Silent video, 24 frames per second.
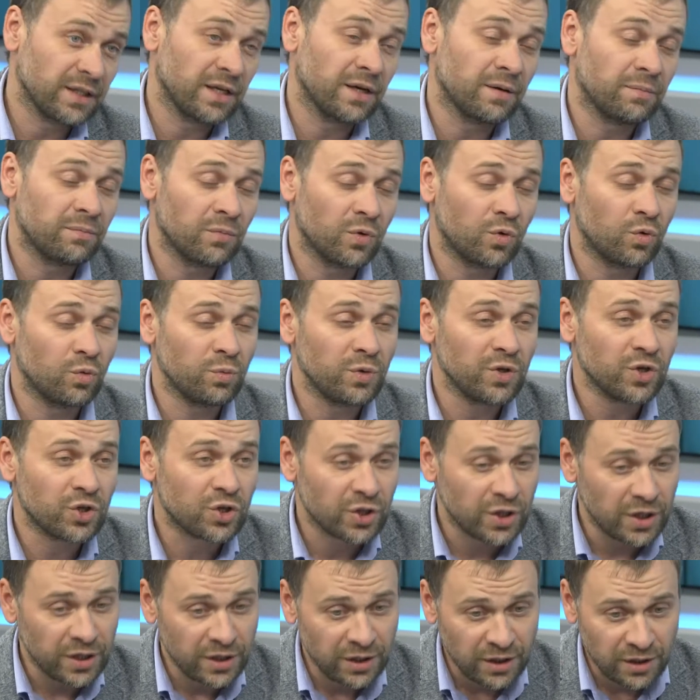для
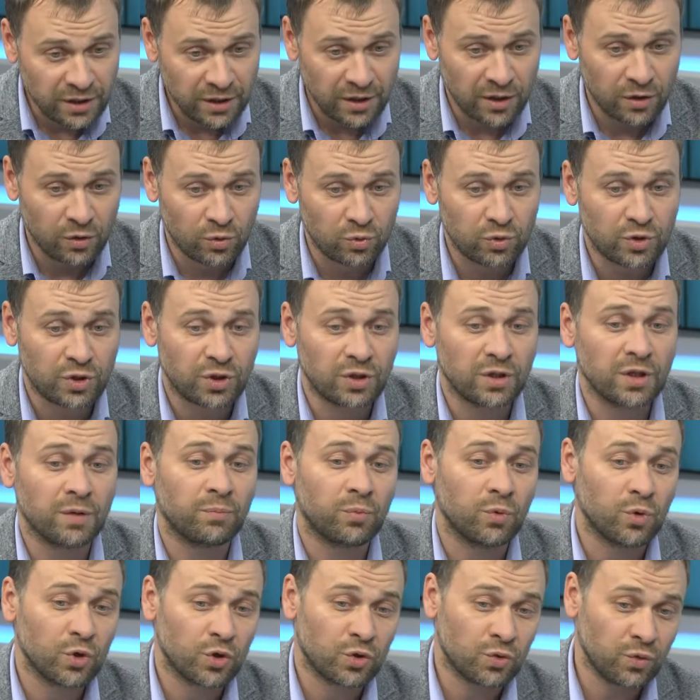уменьшения нагрузки на
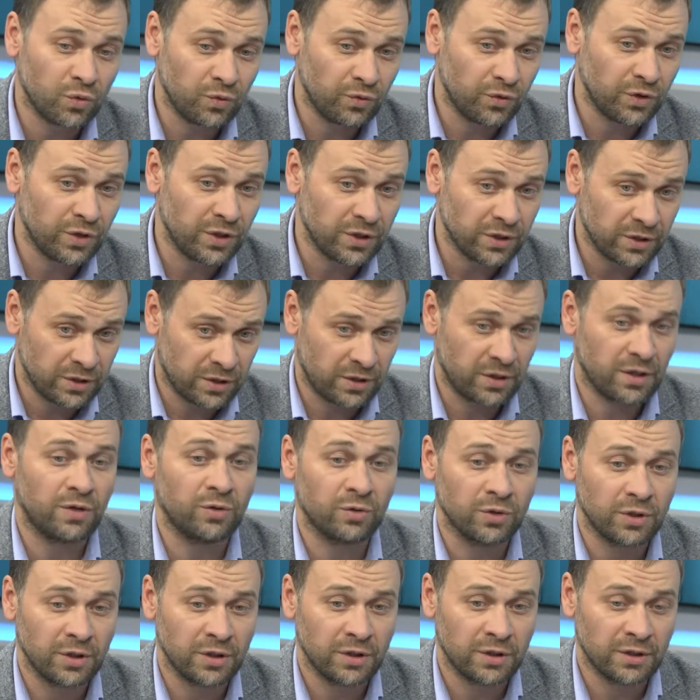почву в виде
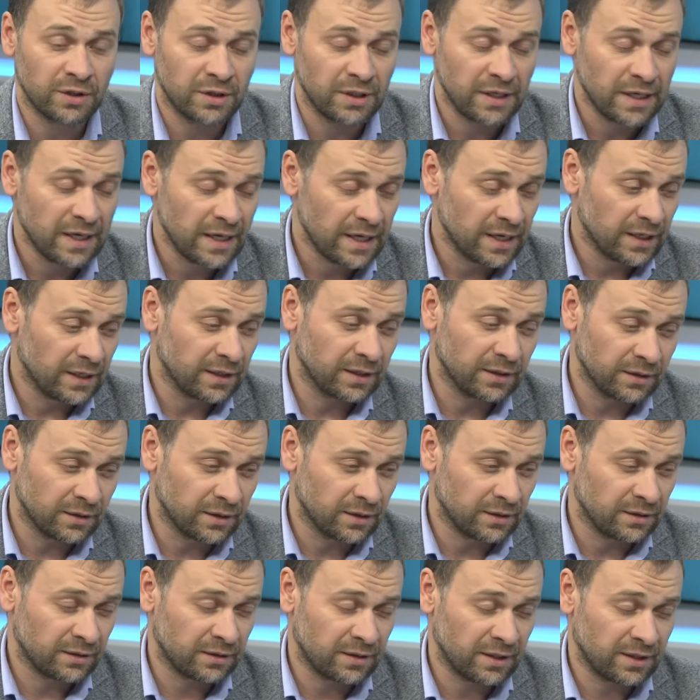соленой,
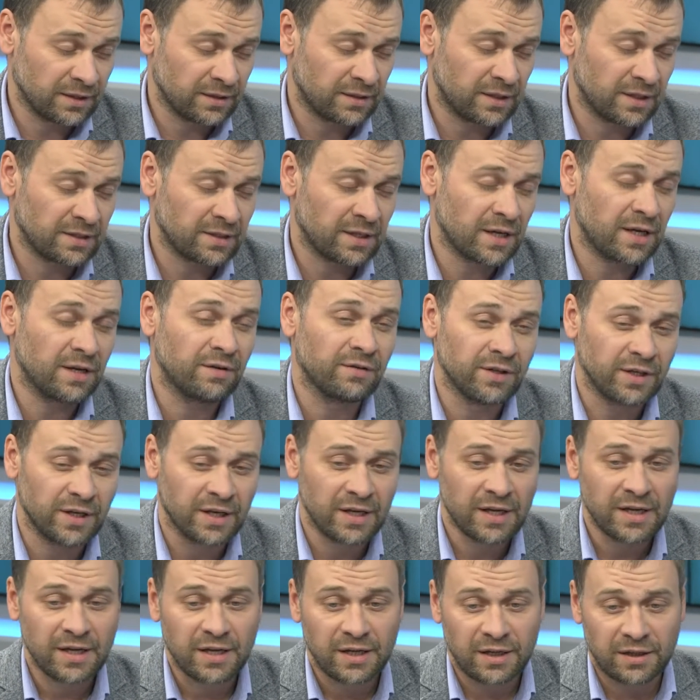э, засаливания,
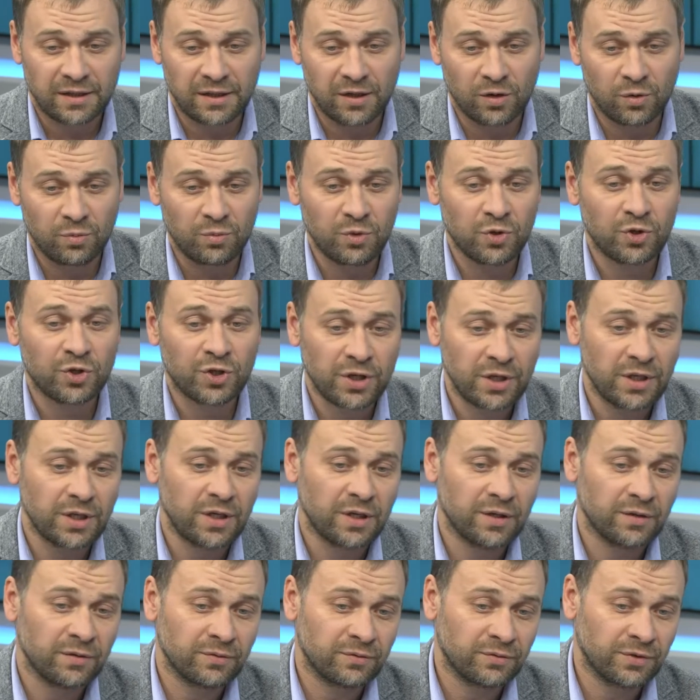для
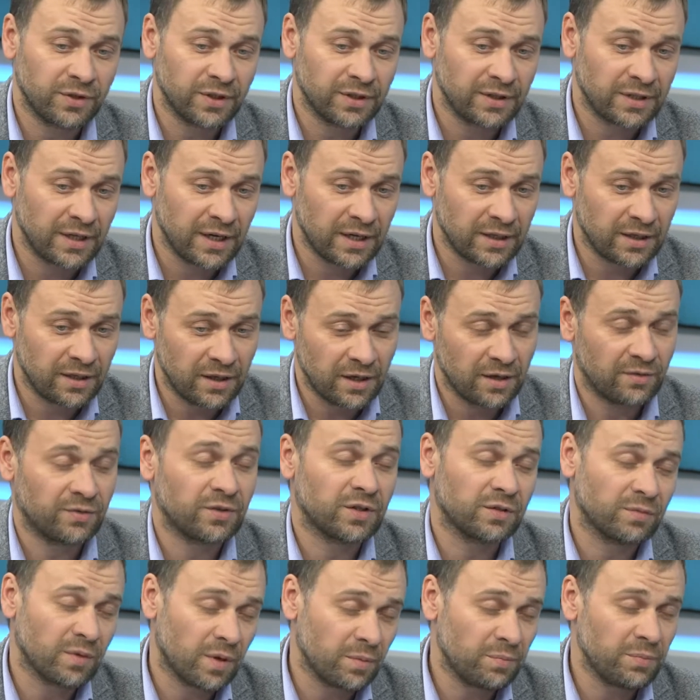уменьшения вреда для
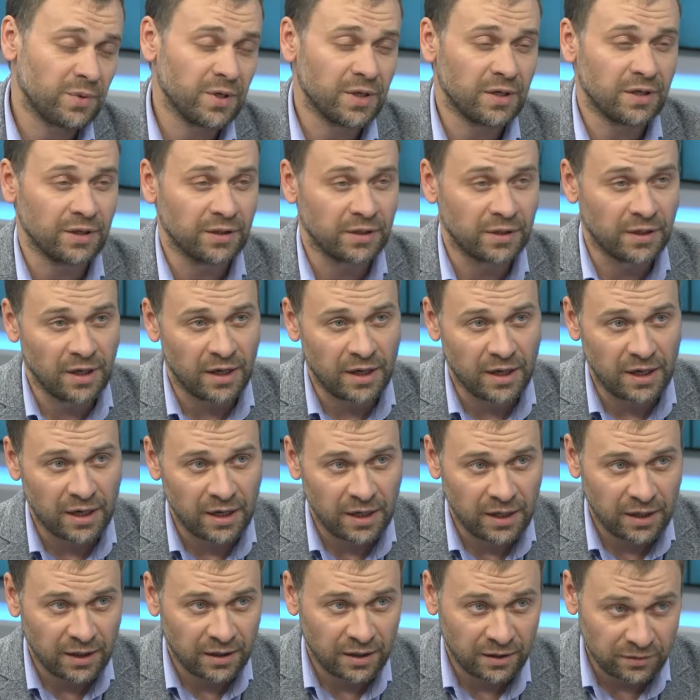автомобилей,
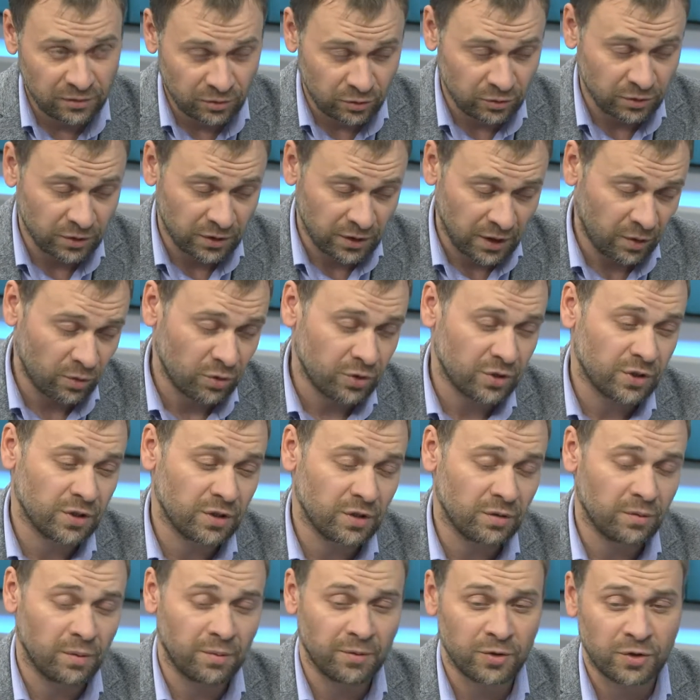для ну, коррозии,
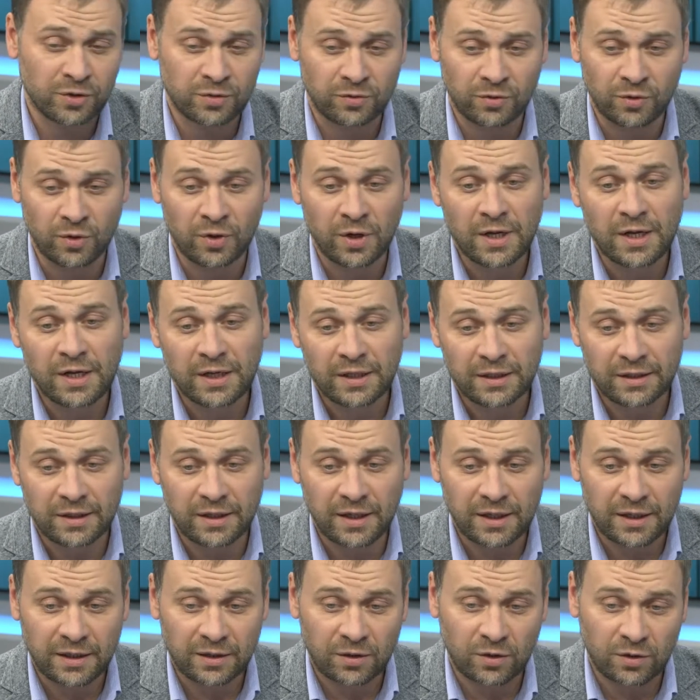имеется в виду,
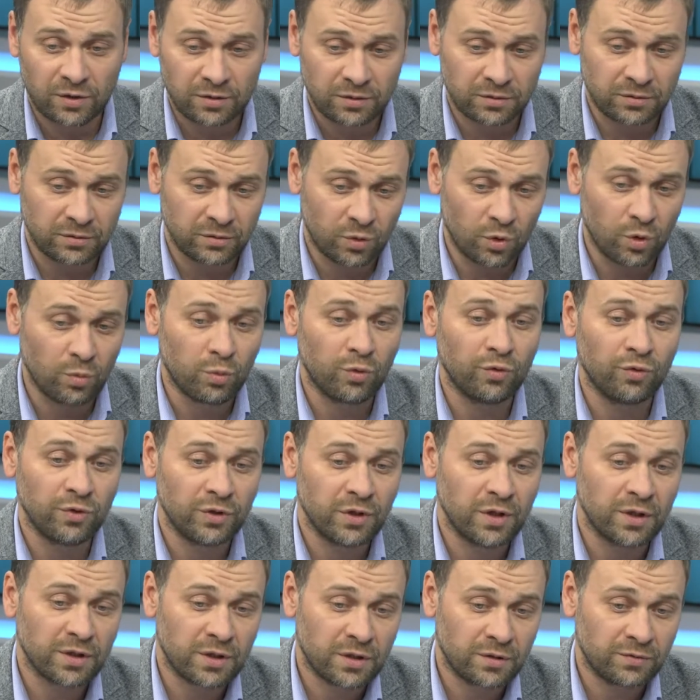для э, обуви,
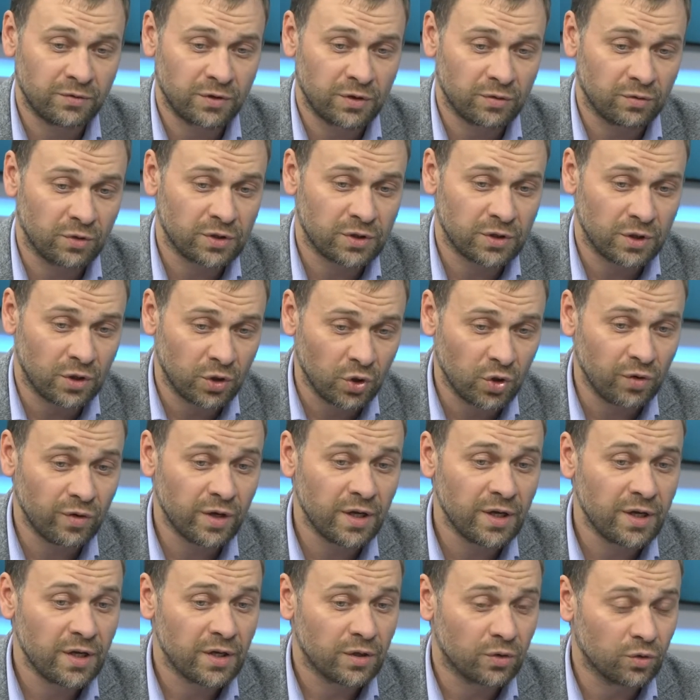для всего остального,
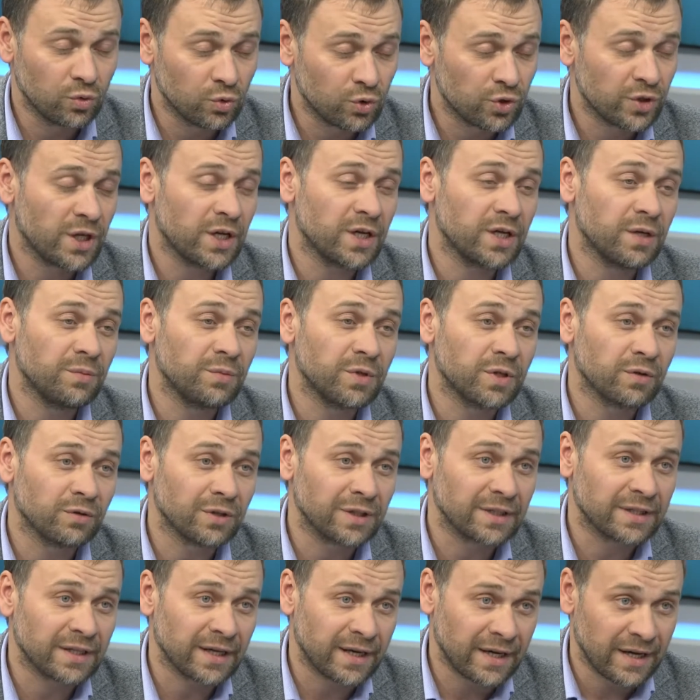нужна именно
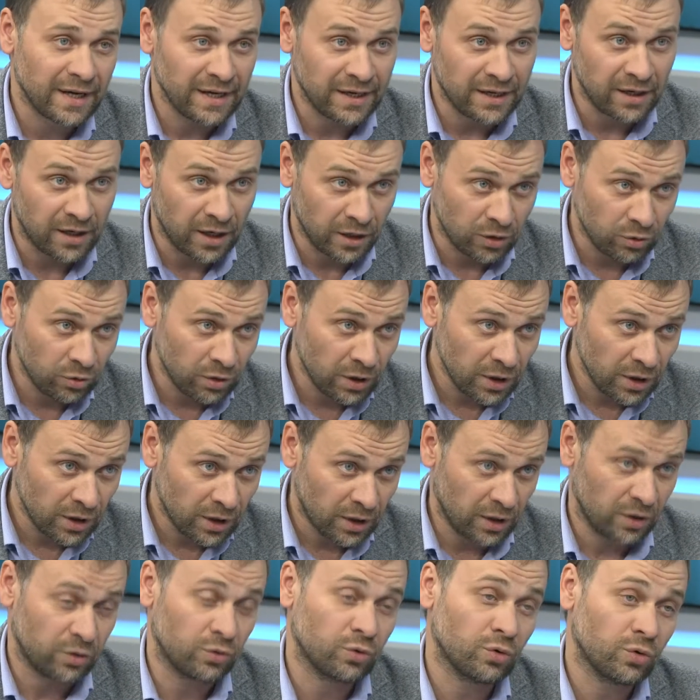вот такая гранула,
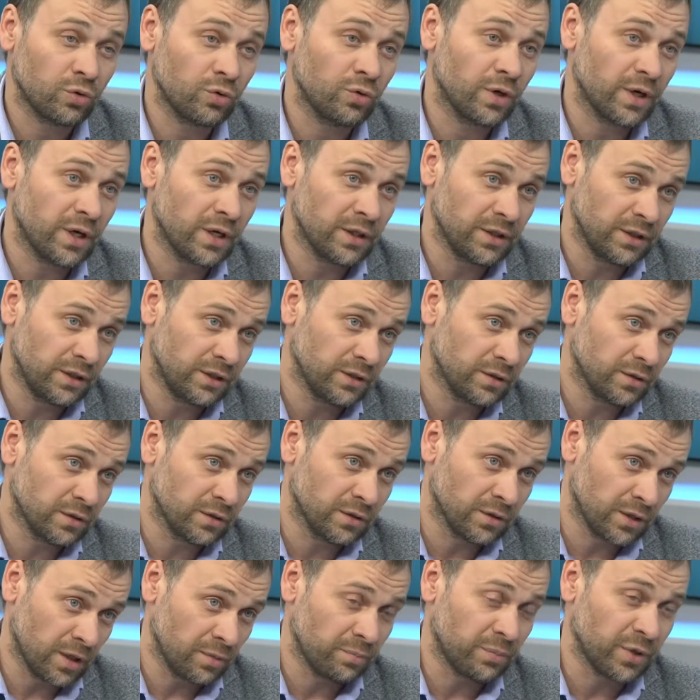которую они э,
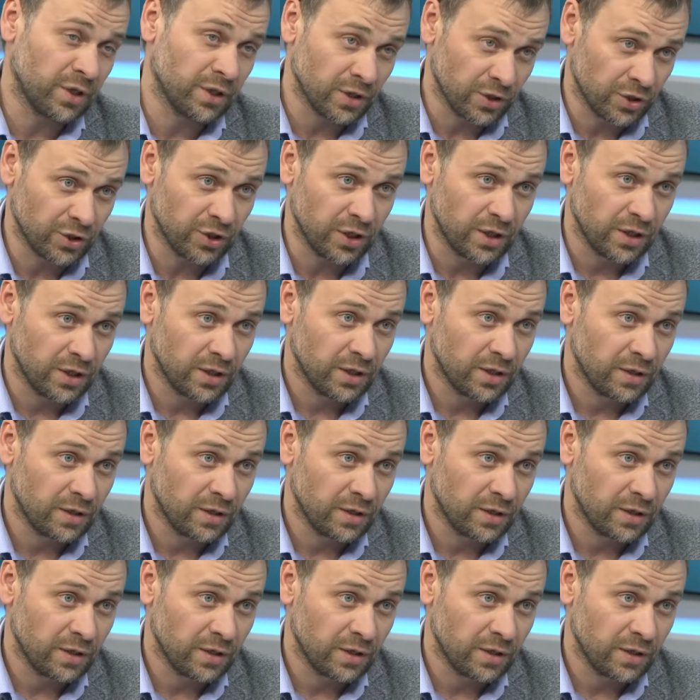нам предложили.